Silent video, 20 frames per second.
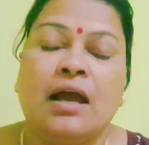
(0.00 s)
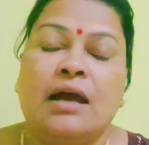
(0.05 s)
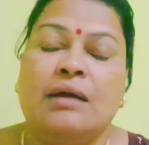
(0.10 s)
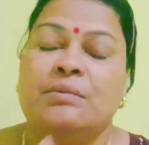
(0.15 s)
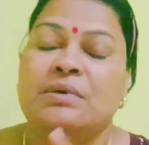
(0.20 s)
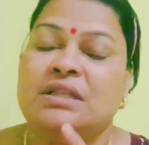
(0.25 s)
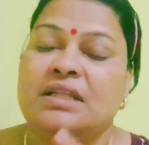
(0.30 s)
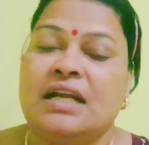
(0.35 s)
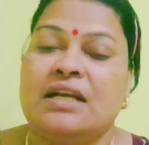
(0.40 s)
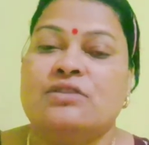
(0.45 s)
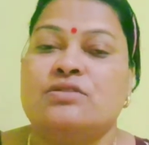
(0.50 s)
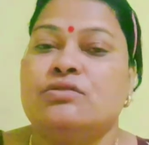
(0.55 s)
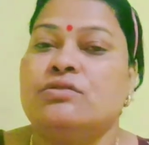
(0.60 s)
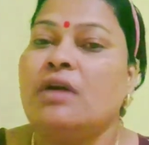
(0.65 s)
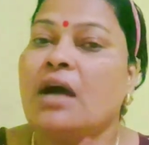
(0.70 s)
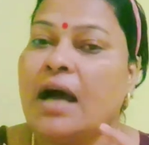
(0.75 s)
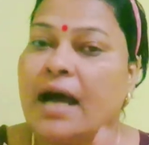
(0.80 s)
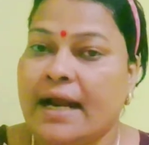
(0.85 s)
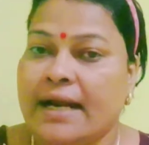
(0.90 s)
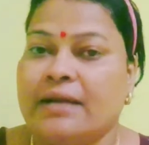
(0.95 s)
আমি তার জন্য
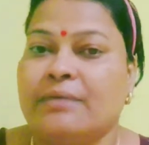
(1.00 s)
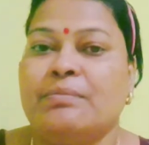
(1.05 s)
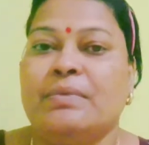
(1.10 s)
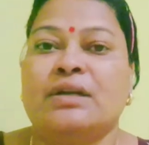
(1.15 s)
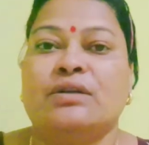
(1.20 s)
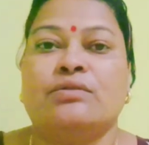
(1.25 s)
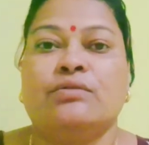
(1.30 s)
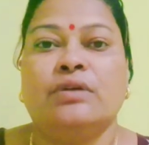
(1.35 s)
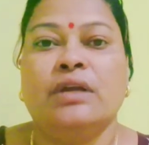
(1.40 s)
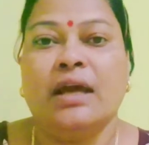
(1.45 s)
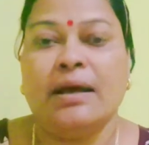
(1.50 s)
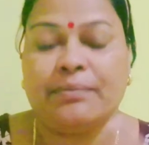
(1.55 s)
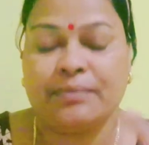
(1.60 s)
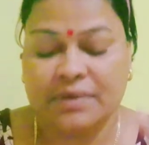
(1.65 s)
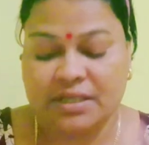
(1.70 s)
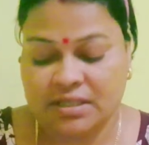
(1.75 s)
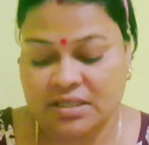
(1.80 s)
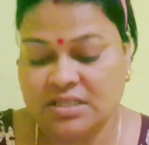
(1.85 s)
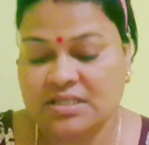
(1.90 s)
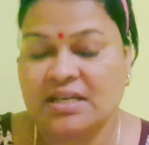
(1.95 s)
আরেকবার করে
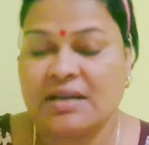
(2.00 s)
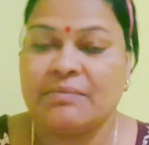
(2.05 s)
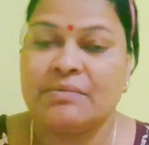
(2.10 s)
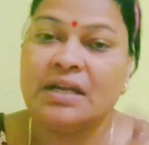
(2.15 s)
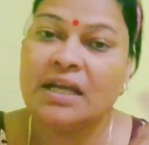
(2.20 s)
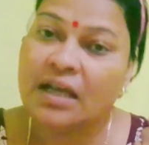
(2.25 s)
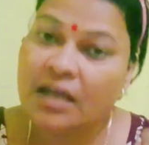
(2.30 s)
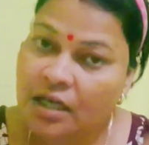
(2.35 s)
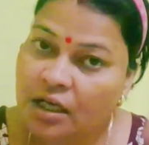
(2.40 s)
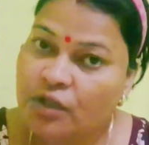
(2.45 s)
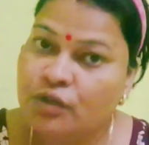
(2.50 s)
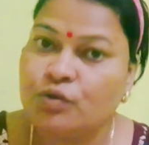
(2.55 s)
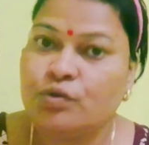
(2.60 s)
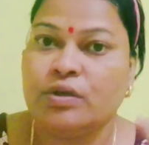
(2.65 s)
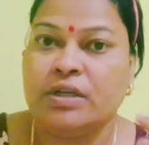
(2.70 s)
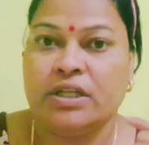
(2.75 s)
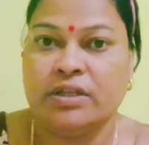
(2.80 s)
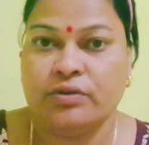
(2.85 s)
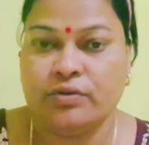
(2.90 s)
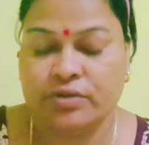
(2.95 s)
আপনাদের সামনে
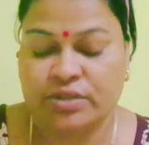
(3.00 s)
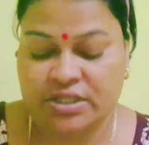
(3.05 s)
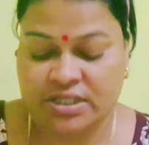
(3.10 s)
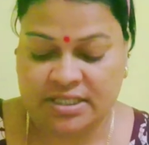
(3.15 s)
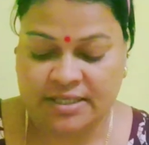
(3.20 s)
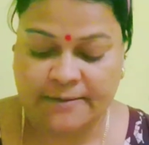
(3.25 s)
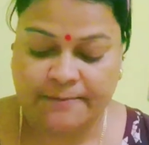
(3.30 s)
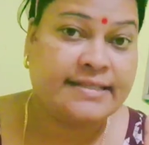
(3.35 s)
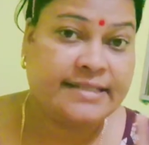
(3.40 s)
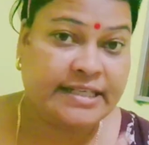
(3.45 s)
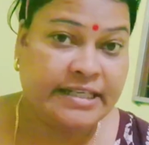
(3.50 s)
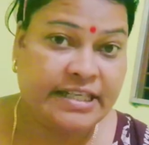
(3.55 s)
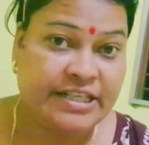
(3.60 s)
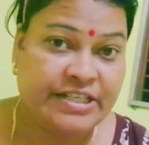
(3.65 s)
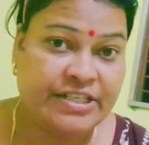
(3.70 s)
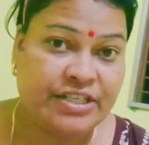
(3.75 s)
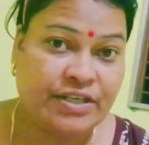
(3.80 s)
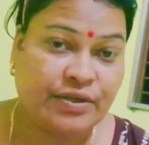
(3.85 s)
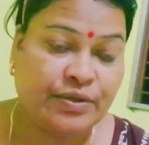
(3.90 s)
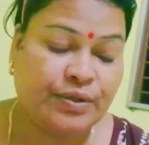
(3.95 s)
তুলে ধরছি
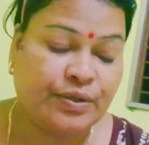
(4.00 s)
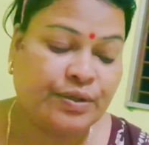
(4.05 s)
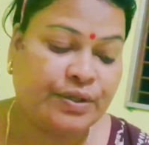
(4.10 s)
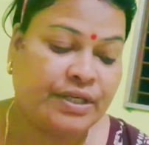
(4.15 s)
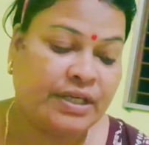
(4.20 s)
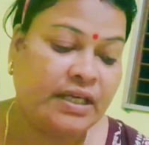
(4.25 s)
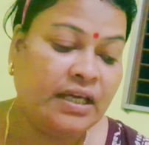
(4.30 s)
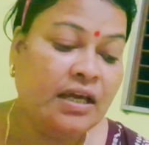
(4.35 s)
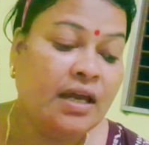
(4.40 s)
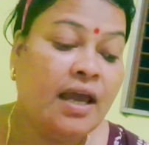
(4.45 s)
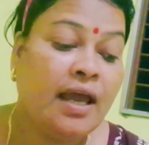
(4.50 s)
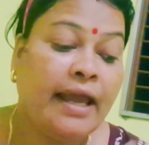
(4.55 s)
জিনিসটা হলো কি